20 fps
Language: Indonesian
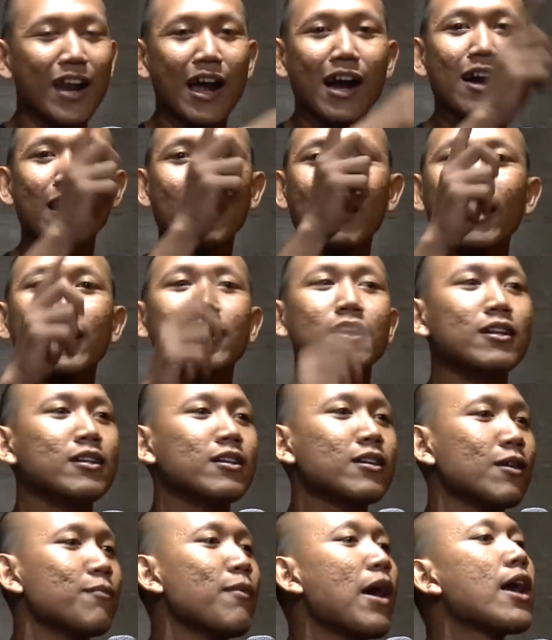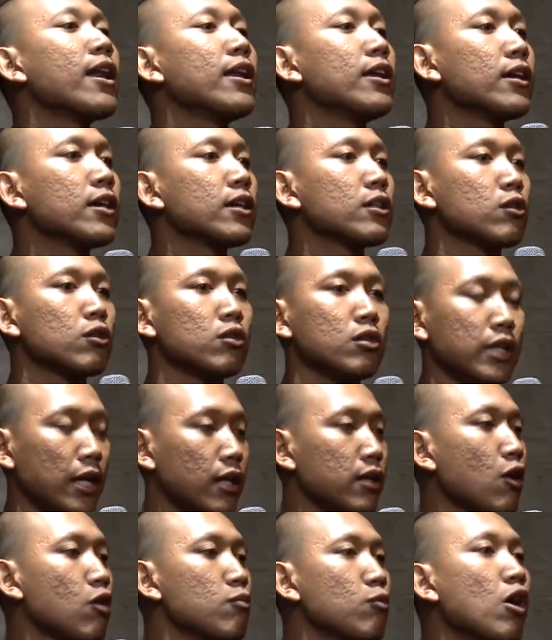berangkat ke Bali gitu
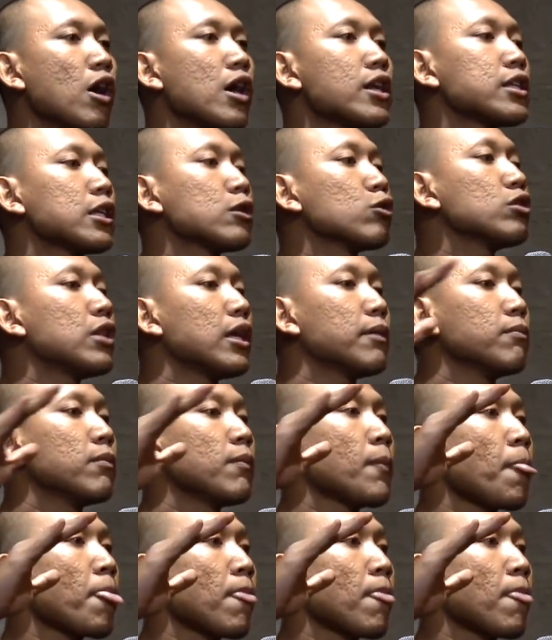ya rombongan satu tim